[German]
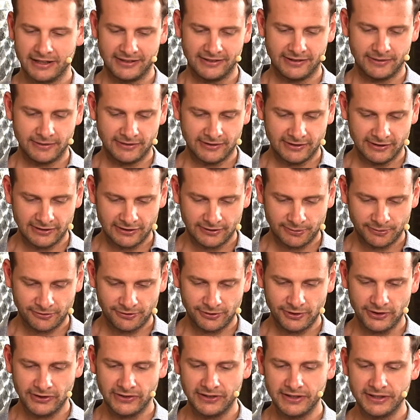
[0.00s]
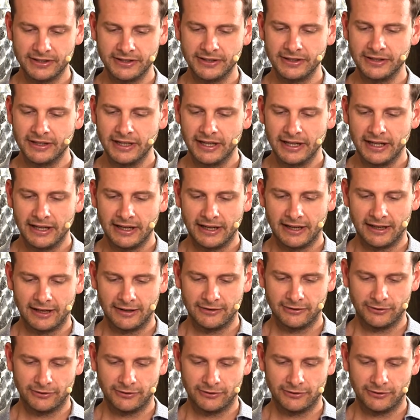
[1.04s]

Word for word: dieses, dieses Pfirsiche, äh,